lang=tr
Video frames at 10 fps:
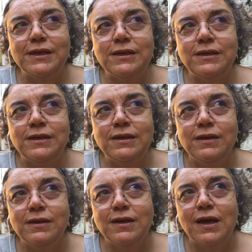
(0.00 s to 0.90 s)
Ee,
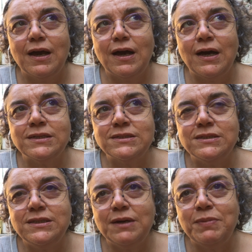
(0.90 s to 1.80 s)

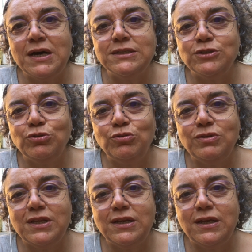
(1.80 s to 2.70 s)
aslında bazı
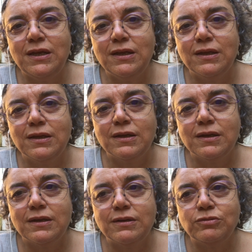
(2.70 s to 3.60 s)
günleri
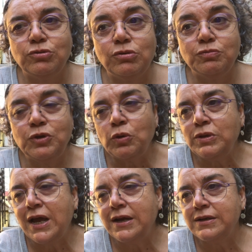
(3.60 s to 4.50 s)
ruh,
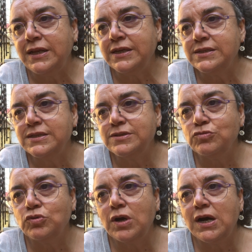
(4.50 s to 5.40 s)
günler niye
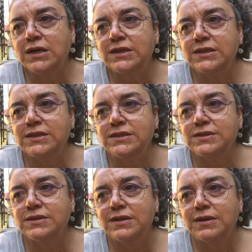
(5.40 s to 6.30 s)
sizin ruh haliniz
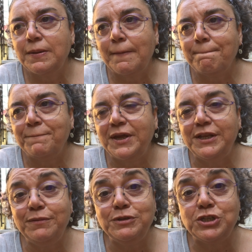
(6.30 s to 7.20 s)

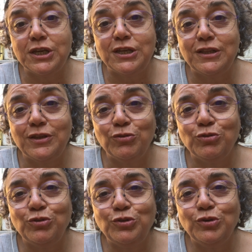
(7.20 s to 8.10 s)
belli bir şekilde
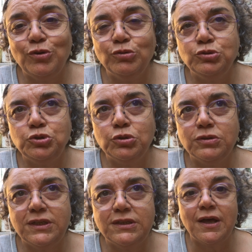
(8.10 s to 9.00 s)
oluyor. Onu
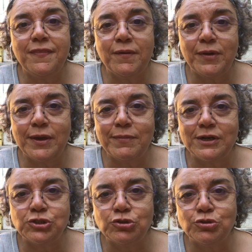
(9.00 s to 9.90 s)
çok anlamaya
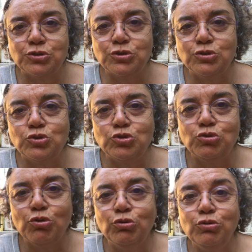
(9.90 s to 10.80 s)
başlıyorsunuz.
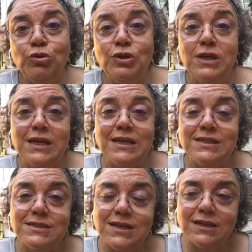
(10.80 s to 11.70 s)
Çünkü onu
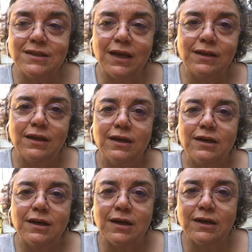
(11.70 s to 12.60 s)
zaten
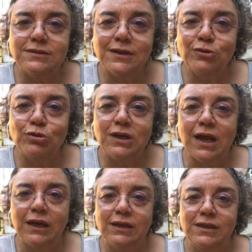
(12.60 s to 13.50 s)
karakter
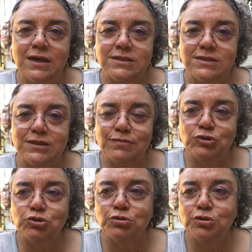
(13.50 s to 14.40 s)
olarak
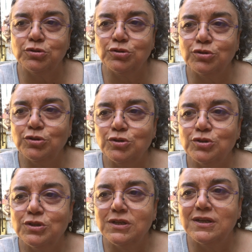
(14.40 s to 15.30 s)
yansıtmış oluyorsunuz.
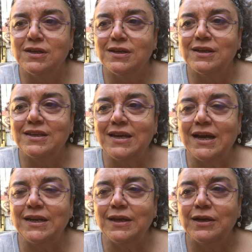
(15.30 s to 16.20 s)

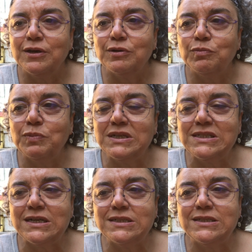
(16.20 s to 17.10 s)
Yani
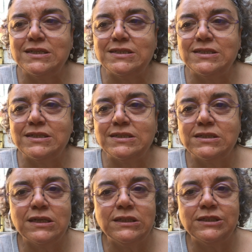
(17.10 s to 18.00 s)
pazartesi,
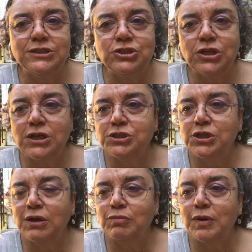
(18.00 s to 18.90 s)
salı,
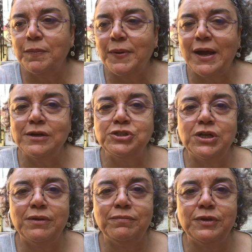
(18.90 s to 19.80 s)
çarşamba,
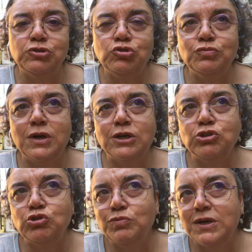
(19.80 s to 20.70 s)
perşembe,
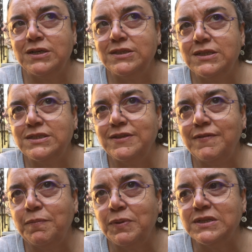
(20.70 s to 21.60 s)
cuma, cumartesi
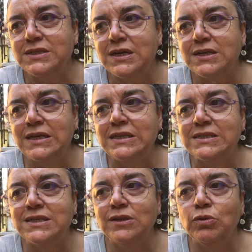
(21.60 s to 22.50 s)
ve pazar
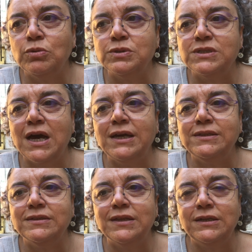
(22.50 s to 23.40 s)
insan
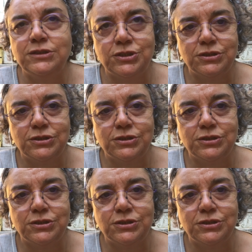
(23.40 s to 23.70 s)
olsaydılar